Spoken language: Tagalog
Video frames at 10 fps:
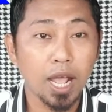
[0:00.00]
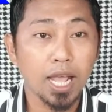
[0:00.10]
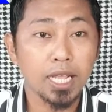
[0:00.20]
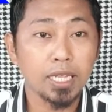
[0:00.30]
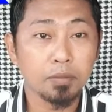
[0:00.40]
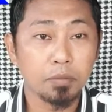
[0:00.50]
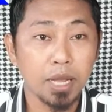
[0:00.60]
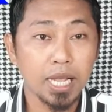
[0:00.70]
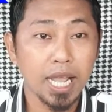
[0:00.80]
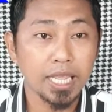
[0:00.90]
ang
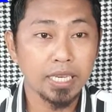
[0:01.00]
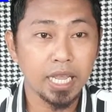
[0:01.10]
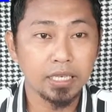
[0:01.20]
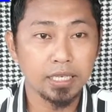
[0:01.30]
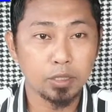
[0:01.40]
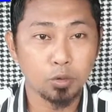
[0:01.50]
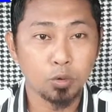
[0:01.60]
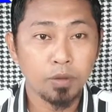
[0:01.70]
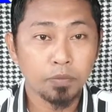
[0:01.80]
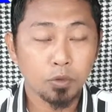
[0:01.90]
mga edad nito